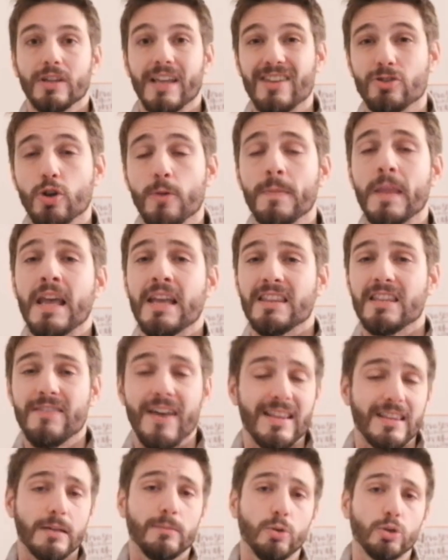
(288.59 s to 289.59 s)
adesso
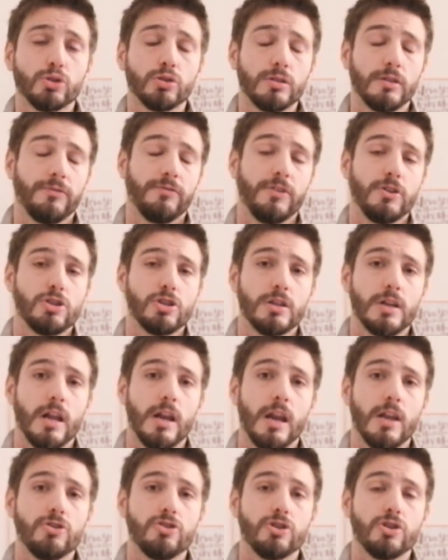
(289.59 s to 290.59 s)
diventa molto difficile
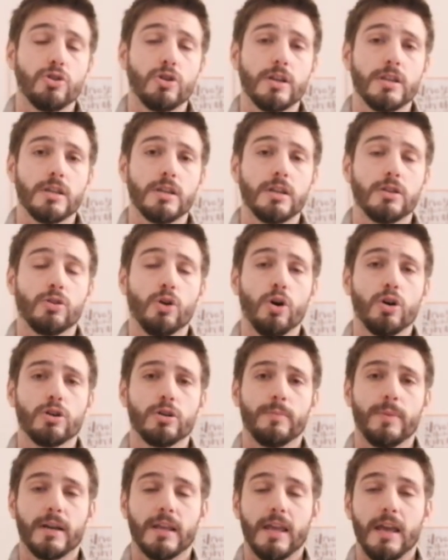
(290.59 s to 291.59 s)
il girone di
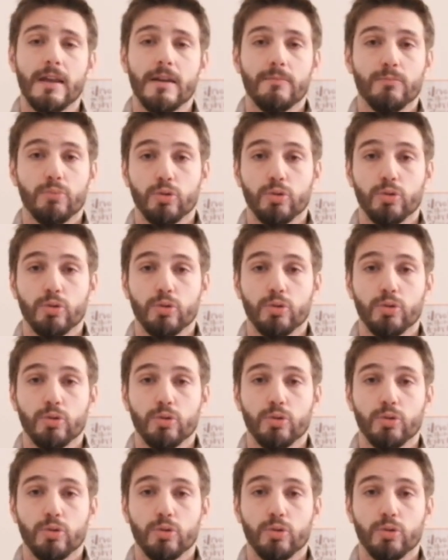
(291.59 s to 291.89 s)
ritorno perché